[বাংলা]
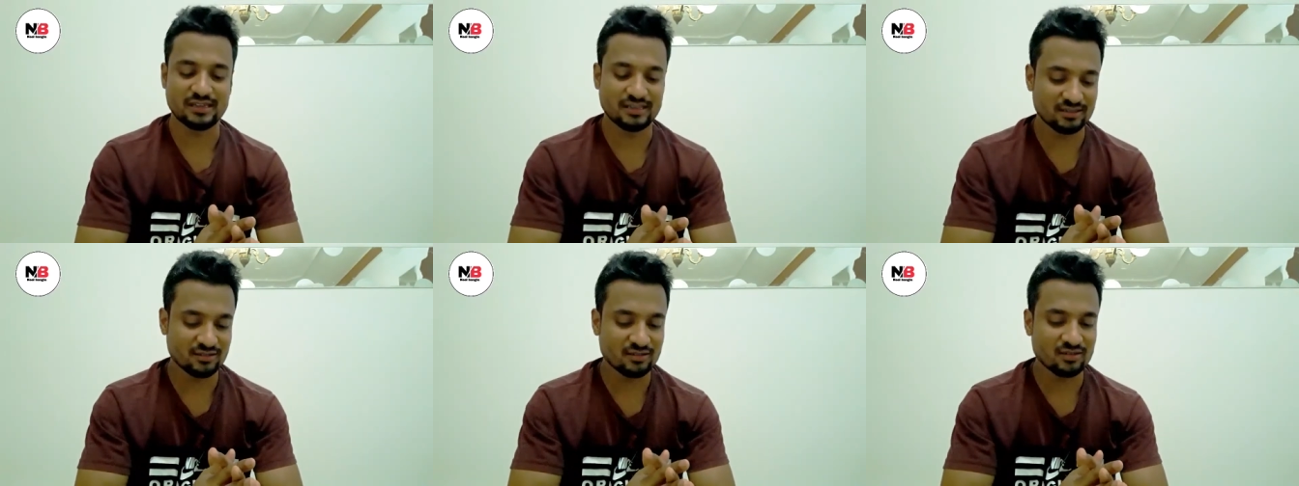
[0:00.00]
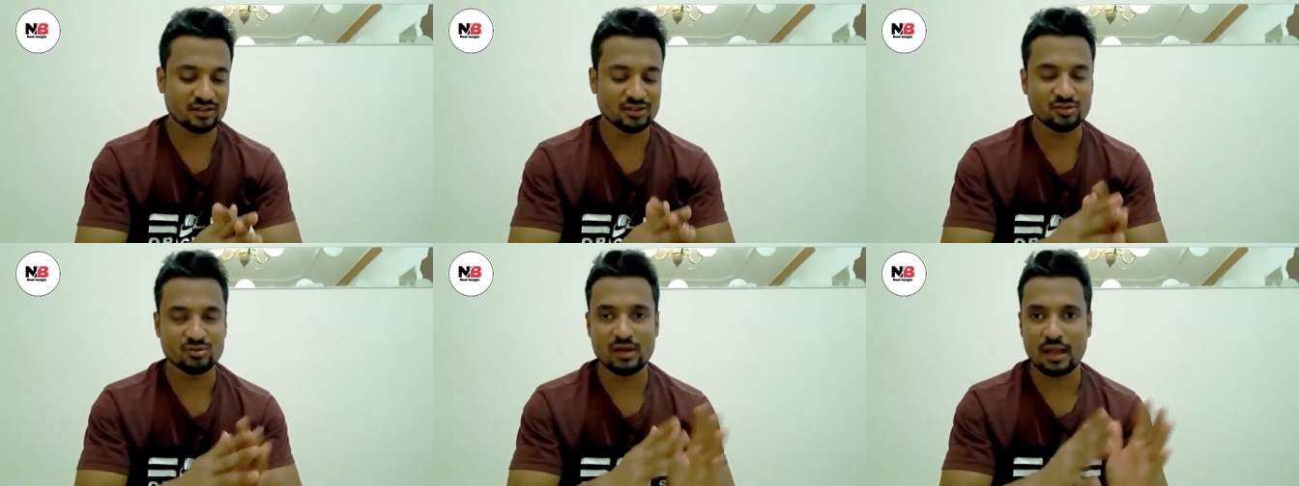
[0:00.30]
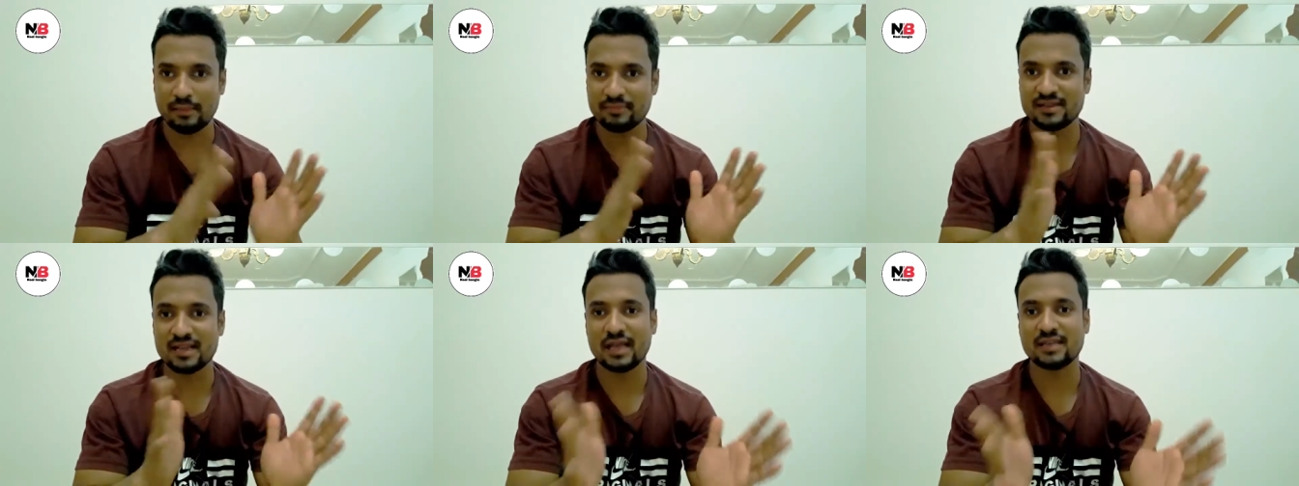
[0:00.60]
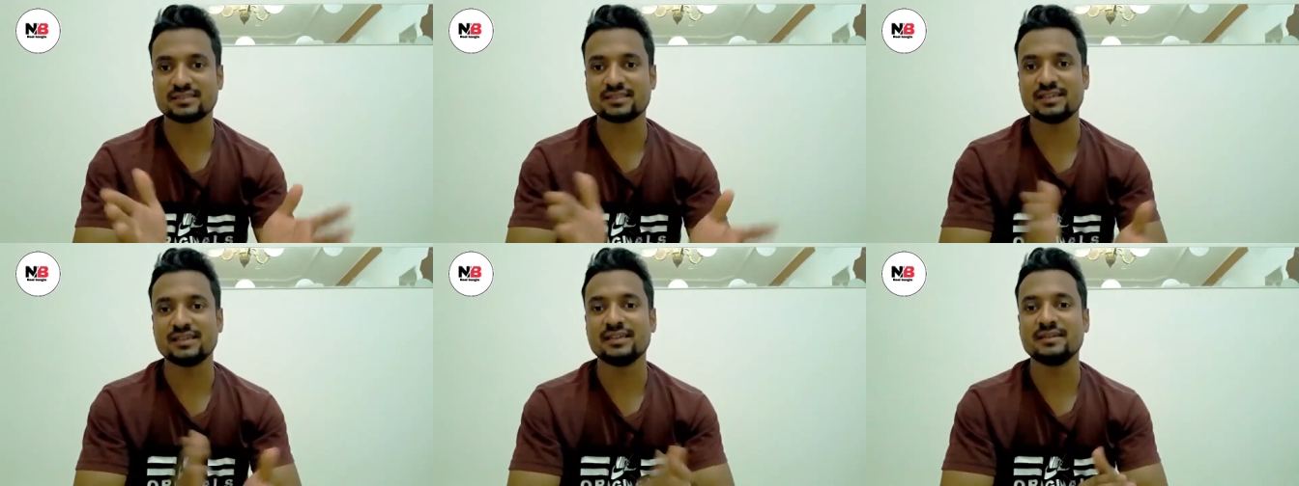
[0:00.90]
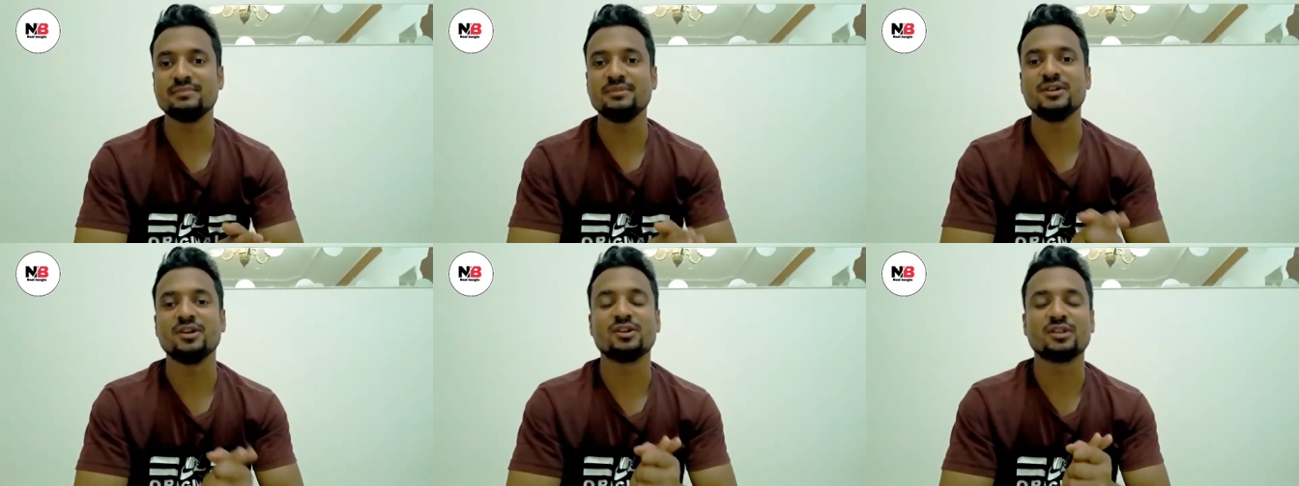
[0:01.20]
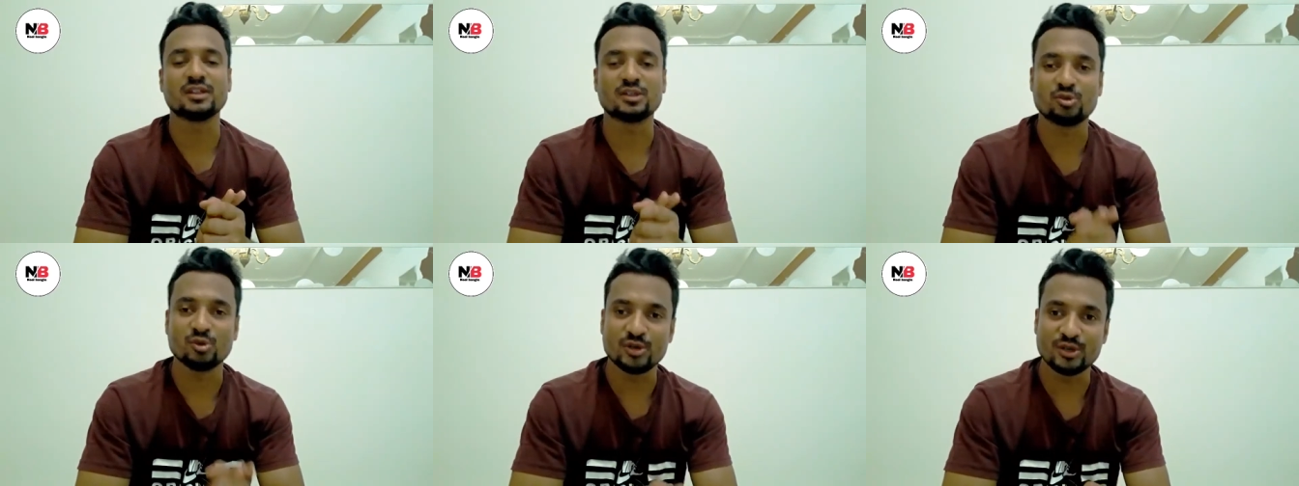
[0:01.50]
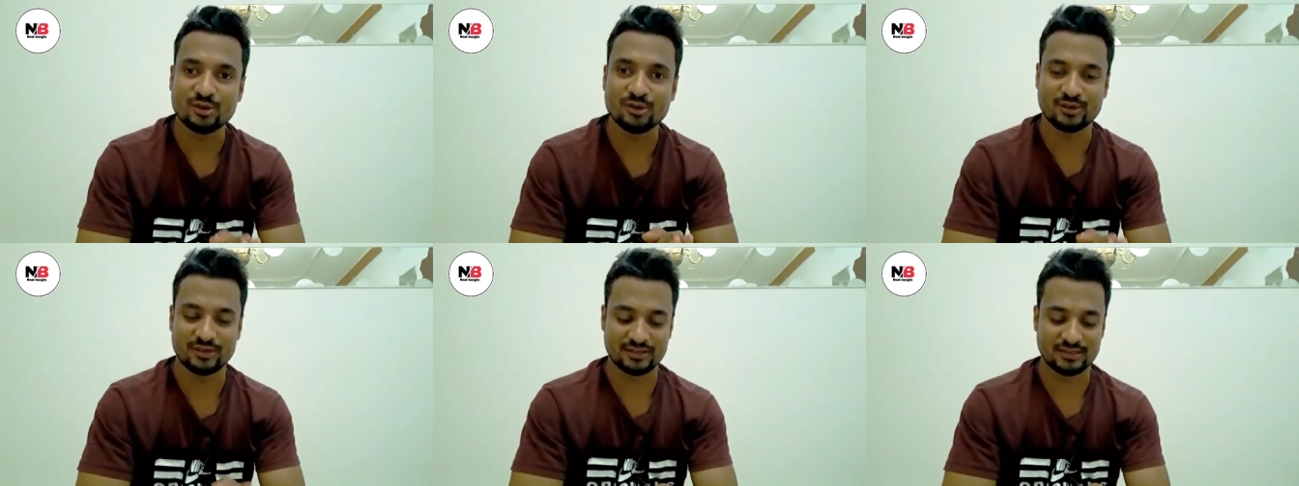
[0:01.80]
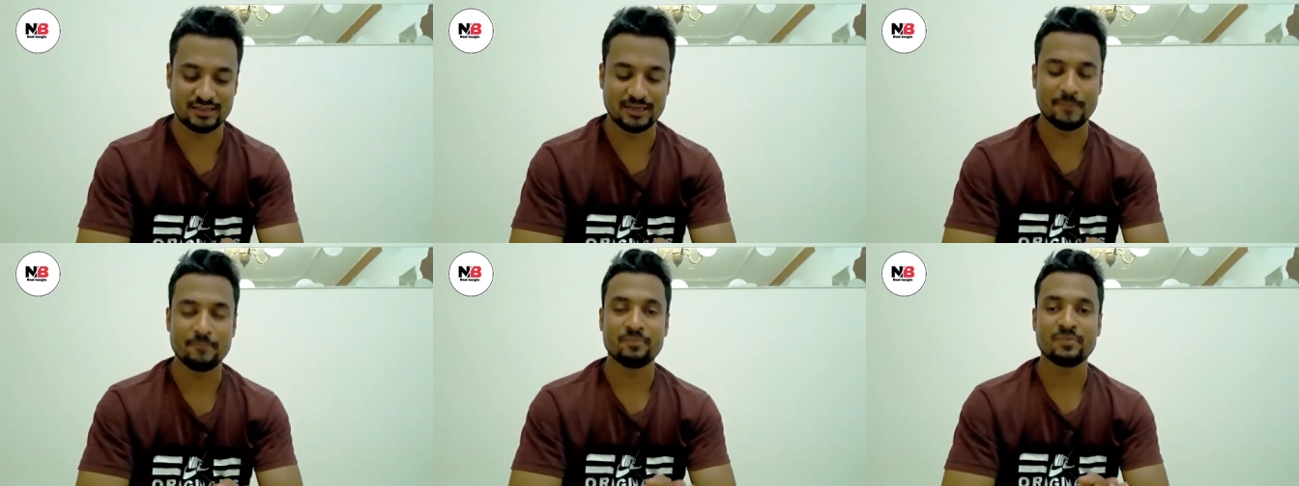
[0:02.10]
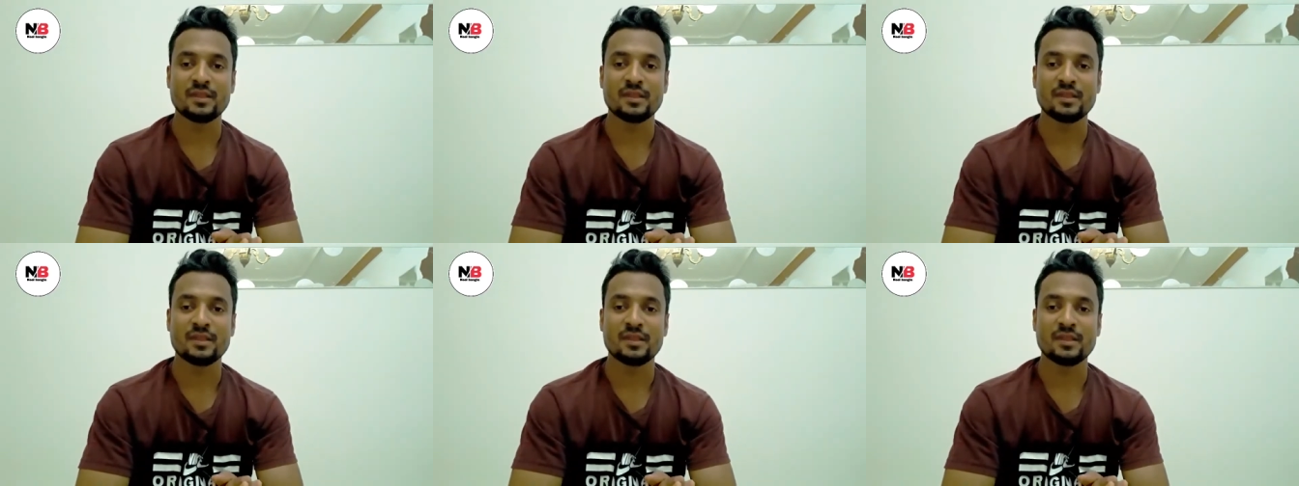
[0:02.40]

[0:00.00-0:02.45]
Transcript: এজন্য কিন্তু আমি আজকে এই ভিডিওটা তৈরি করেছি